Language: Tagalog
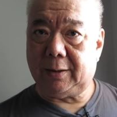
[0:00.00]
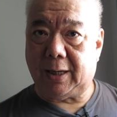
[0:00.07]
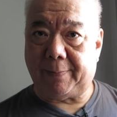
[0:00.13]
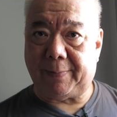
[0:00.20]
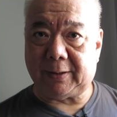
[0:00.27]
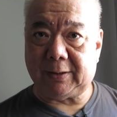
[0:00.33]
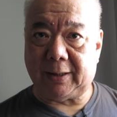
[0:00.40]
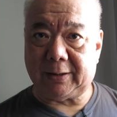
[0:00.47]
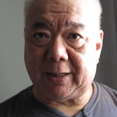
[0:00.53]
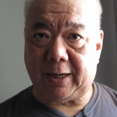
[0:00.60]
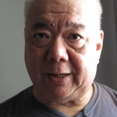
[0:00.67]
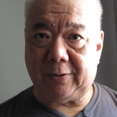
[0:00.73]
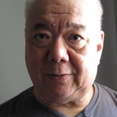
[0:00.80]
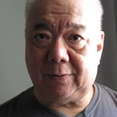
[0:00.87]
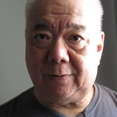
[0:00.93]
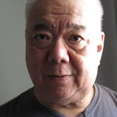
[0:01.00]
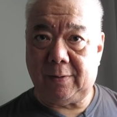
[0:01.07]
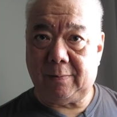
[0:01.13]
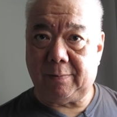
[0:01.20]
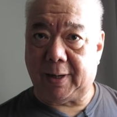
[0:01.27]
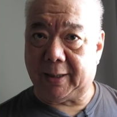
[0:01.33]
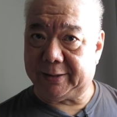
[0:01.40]
Dapat ka tayo
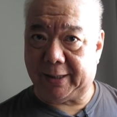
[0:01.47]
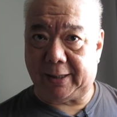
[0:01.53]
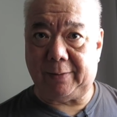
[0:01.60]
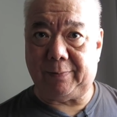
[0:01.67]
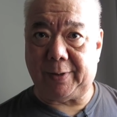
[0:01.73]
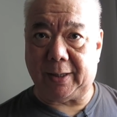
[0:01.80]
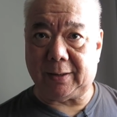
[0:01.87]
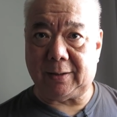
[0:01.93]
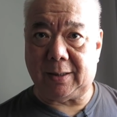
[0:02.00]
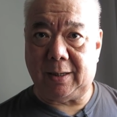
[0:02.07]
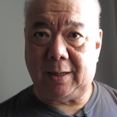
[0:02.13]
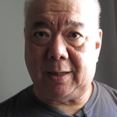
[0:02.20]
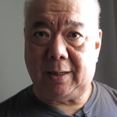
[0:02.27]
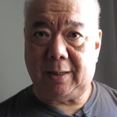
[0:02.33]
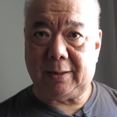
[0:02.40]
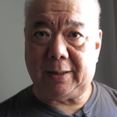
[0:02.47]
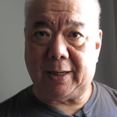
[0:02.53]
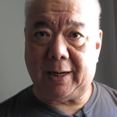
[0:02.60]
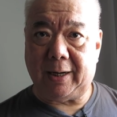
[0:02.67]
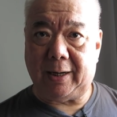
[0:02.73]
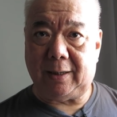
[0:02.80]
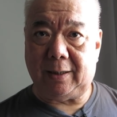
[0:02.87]
mag-celebrate
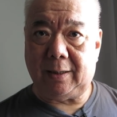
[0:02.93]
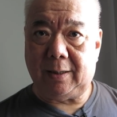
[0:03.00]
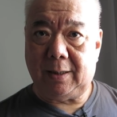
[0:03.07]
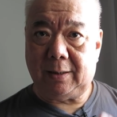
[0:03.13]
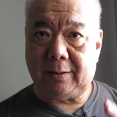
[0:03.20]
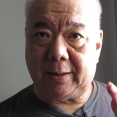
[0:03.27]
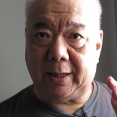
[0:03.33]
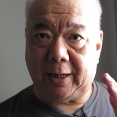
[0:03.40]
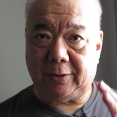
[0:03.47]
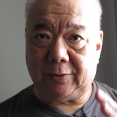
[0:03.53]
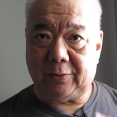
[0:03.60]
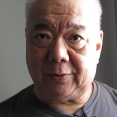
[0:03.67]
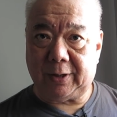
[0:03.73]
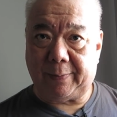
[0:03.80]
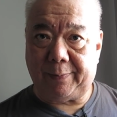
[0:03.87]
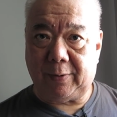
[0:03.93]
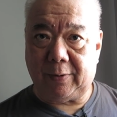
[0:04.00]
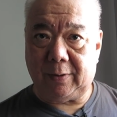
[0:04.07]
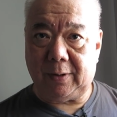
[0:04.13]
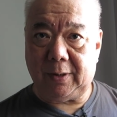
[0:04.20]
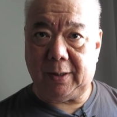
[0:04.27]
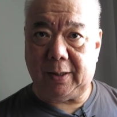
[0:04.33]
dahil nahinto na
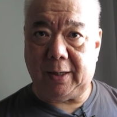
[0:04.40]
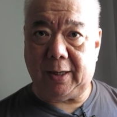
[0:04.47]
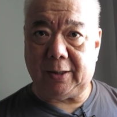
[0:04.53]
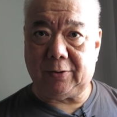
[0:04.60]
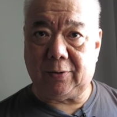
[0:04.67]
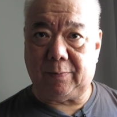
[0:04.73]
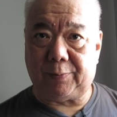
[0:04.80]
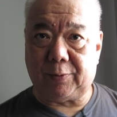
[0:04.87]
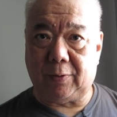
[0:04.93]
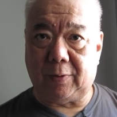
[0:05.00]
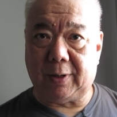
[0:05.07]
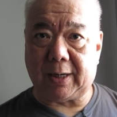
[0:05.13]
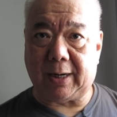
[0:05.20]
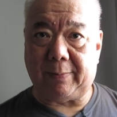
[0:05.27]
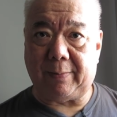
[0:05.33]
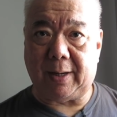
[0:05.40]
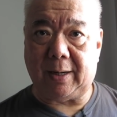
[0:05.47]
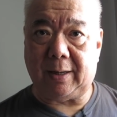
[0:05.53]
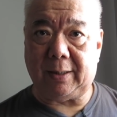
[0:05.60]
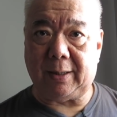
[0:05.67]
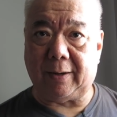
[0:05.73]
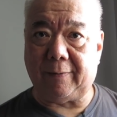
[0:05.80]
po itong
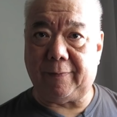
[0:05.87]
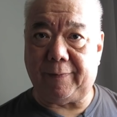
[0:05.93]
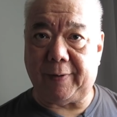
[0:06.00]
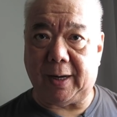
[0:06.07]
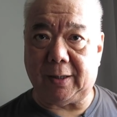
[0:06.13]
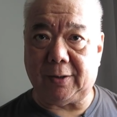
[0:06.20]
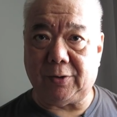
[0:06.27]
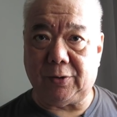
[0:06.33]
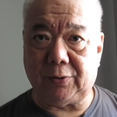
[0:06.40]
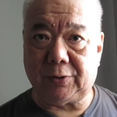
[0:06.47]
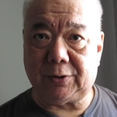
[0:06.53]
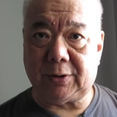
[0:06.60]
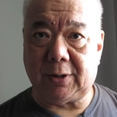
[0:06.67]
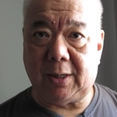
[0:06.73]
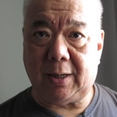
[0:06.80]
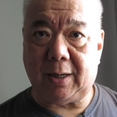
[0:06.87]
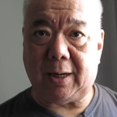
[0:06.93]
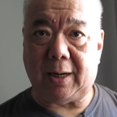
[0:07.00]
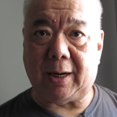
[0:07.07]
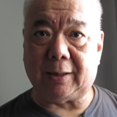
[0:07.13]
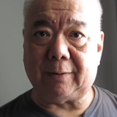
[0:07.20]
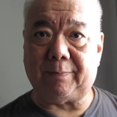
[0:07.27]
programa ng fake news
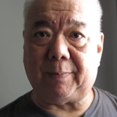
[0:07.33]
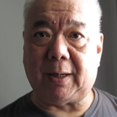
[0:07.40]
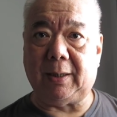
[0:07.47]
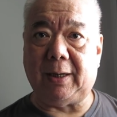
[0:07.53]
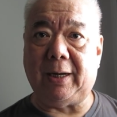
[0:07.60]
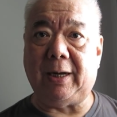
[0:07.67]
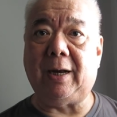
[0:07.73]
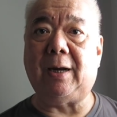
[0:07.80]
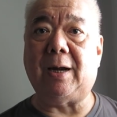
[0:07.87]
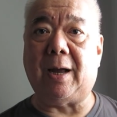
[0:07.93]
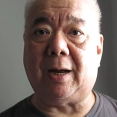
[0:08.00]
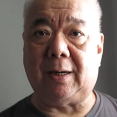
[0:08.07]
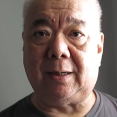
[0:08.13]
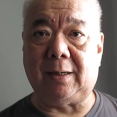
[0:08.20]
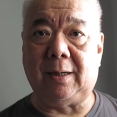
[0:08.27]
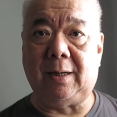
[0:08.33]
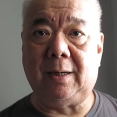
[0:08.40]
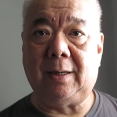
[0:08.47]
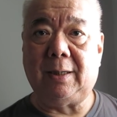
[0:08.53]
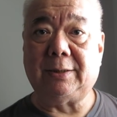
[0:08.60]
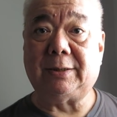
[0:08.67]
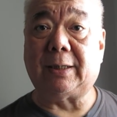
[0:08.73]
at paglilinlang
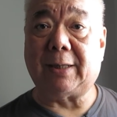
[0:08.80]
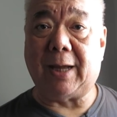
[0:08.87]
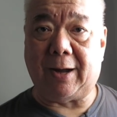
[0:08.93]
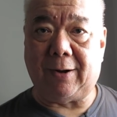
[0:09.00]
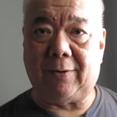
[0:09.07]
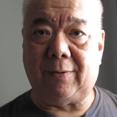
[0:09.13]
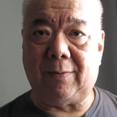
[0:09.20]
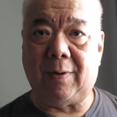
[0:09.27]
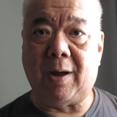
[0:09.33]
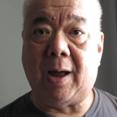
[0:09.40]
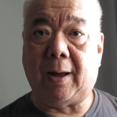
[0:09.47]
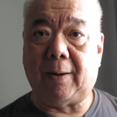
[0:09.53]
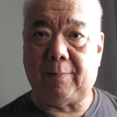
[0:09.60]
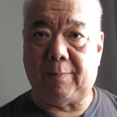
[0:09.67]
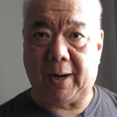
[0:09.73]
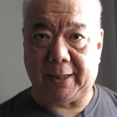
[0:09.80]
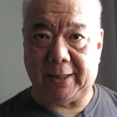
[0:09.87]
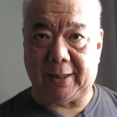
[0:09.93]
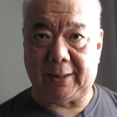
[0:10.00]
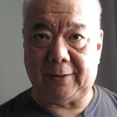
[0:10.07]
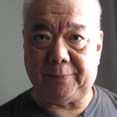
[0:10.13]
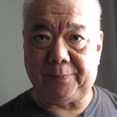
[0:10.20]
sa taong
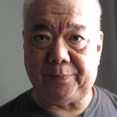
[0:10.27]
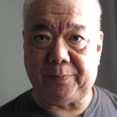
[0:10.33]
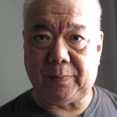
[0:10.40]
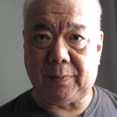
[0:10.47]
bayan.